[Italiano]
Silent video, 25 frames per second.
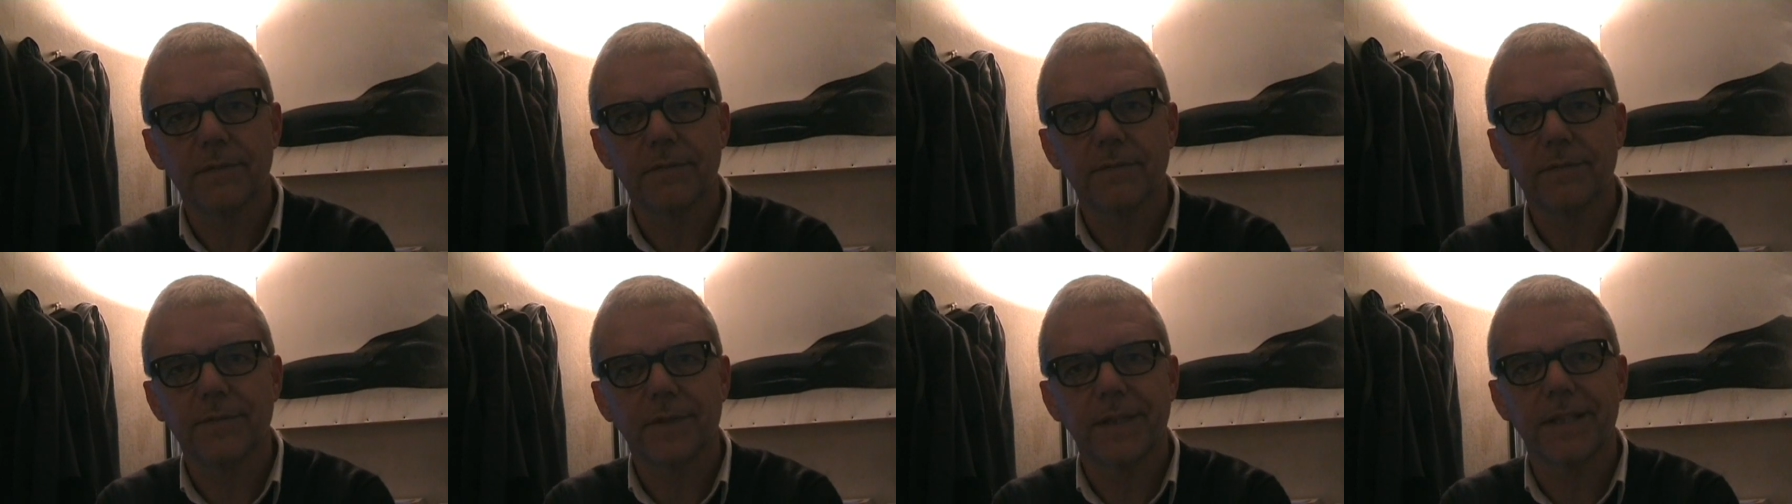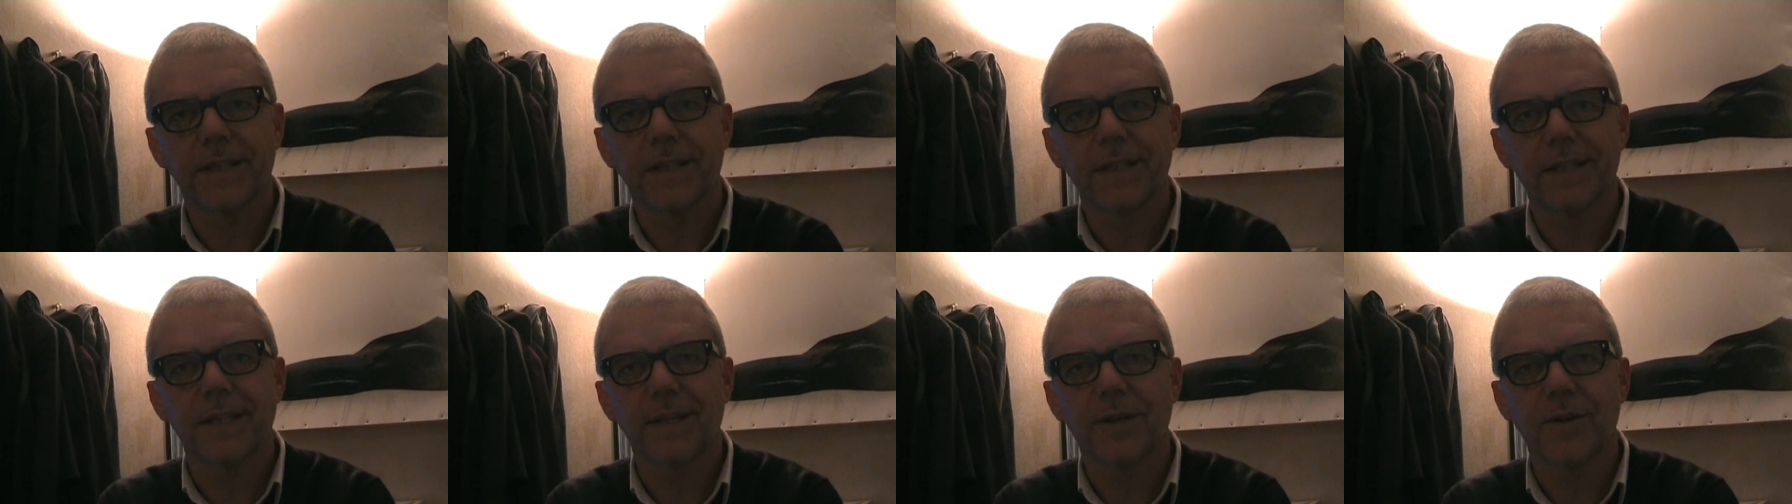fa
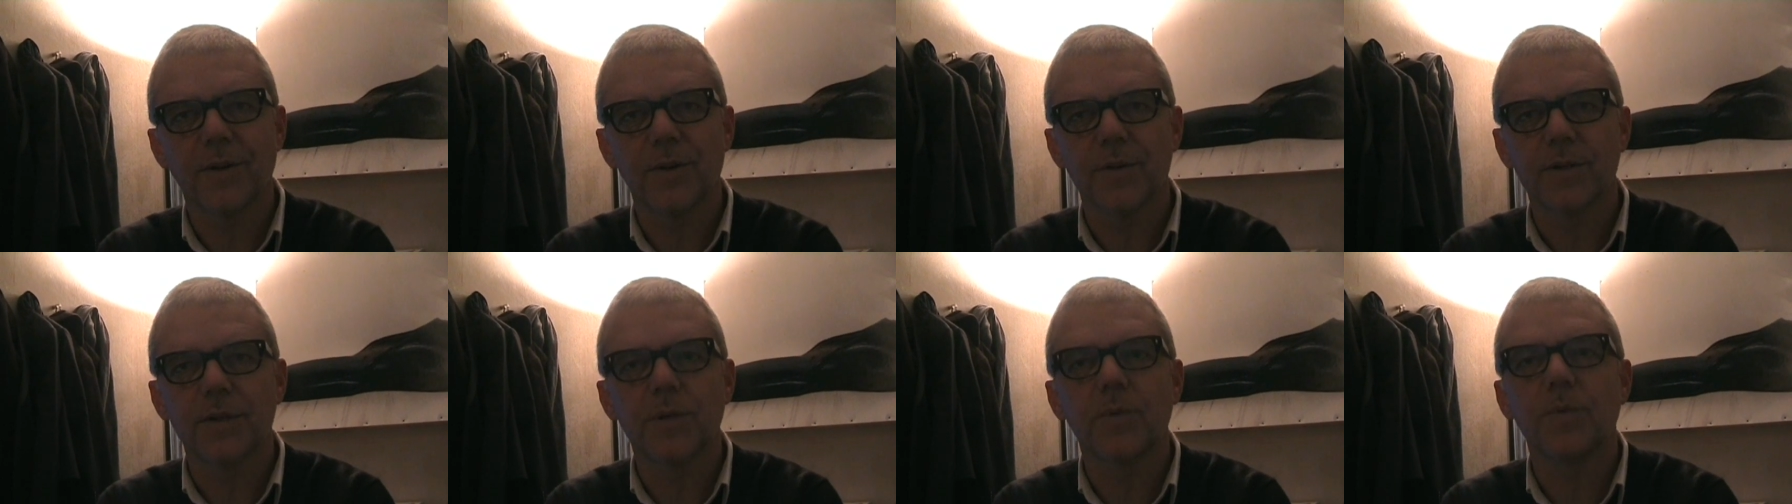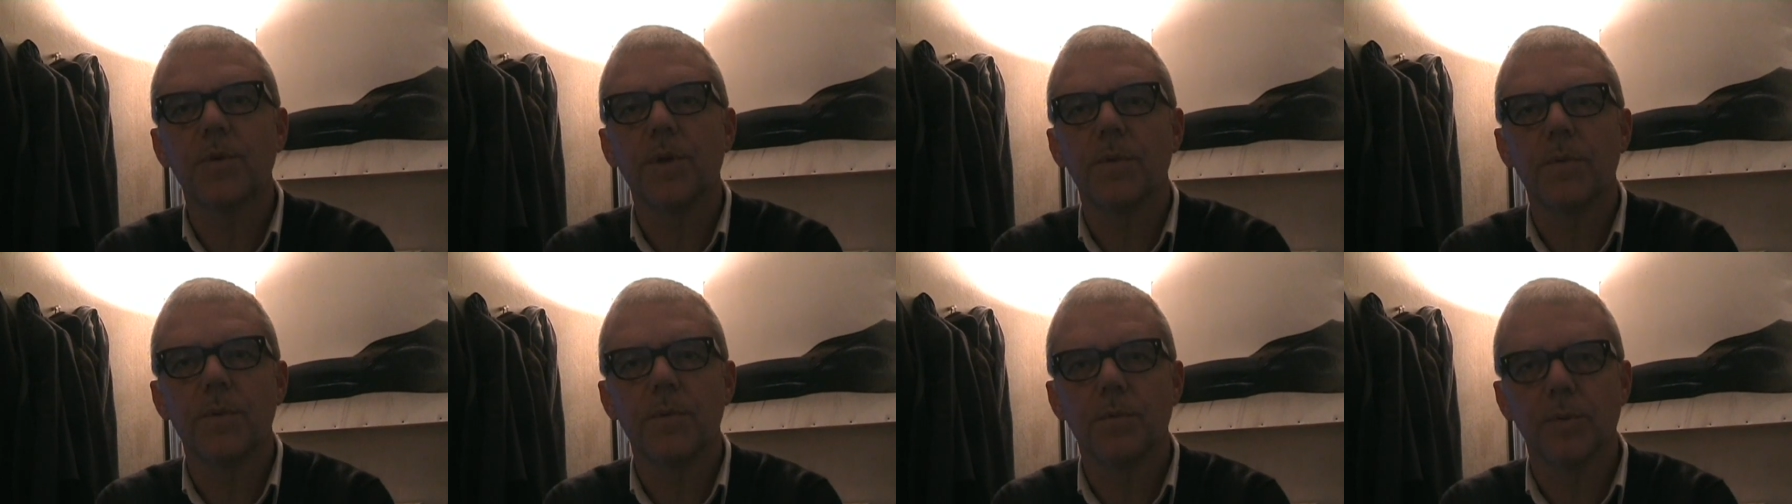tante cose,
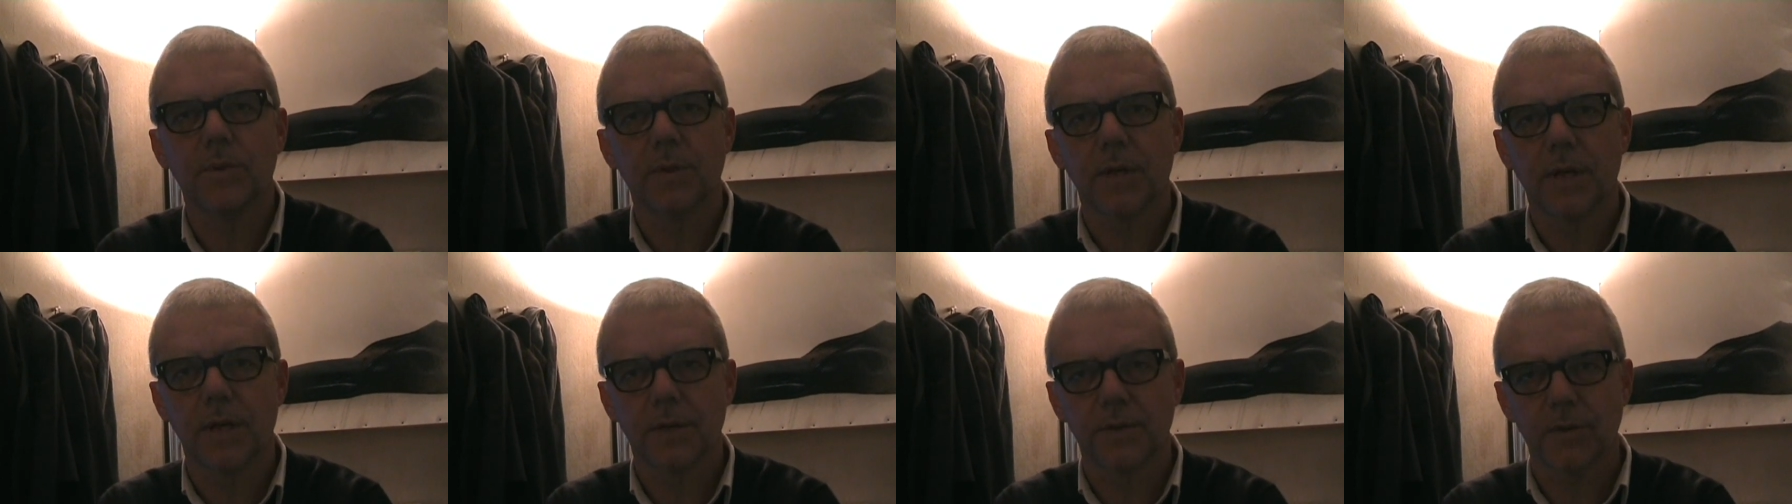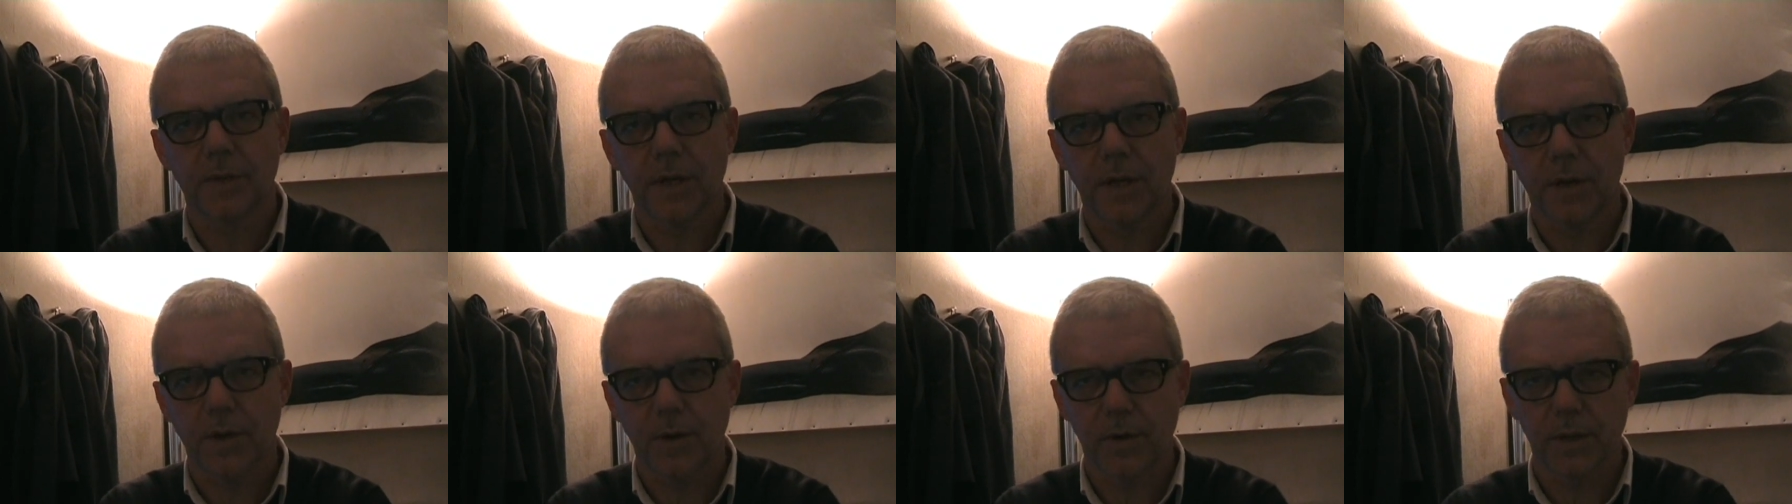qui abbiamo toccato
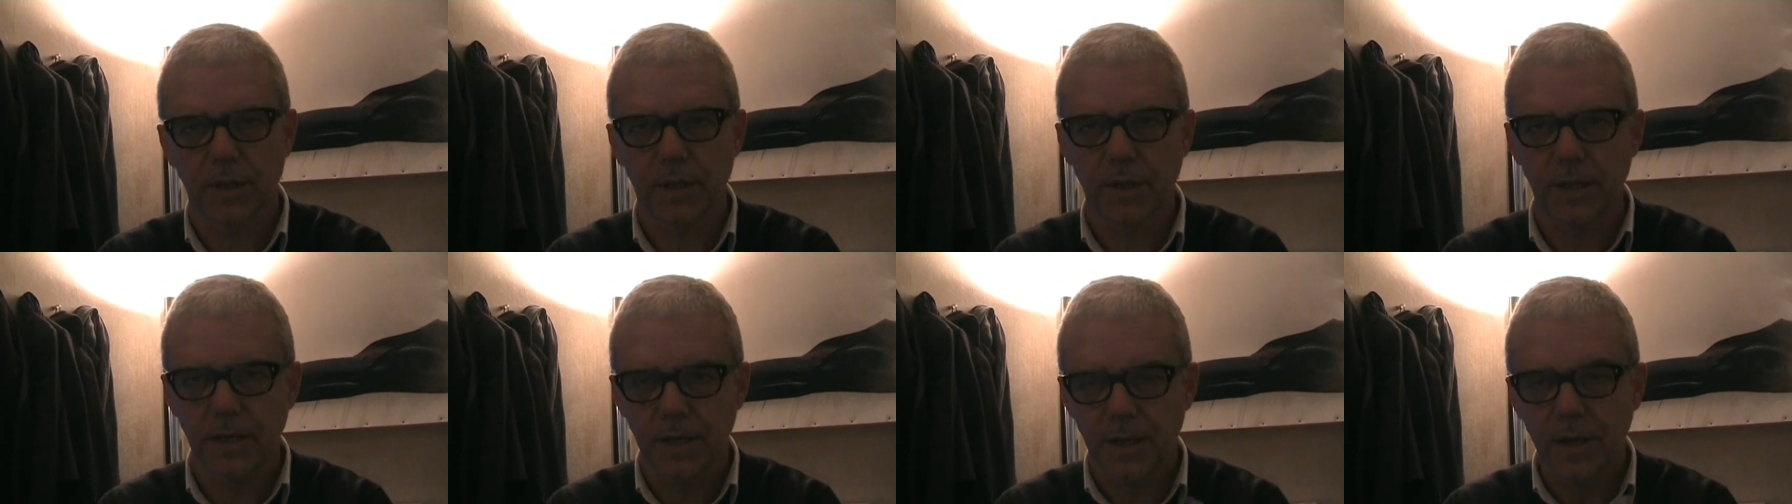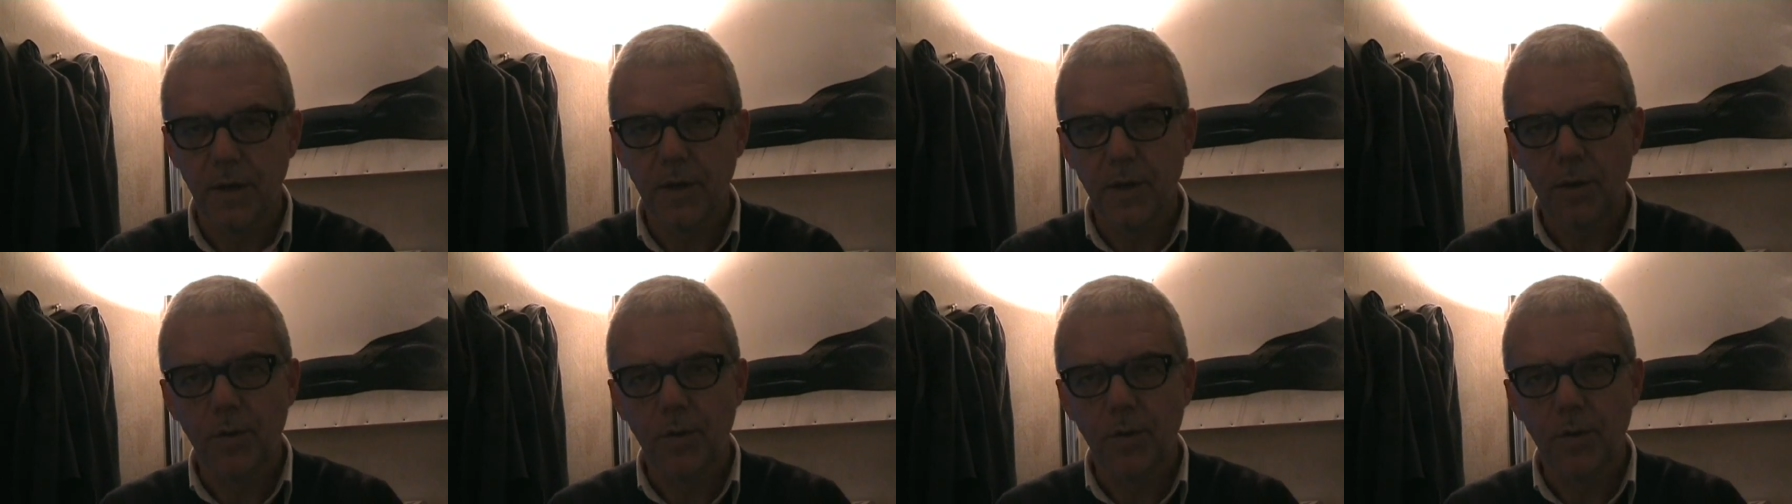delle corde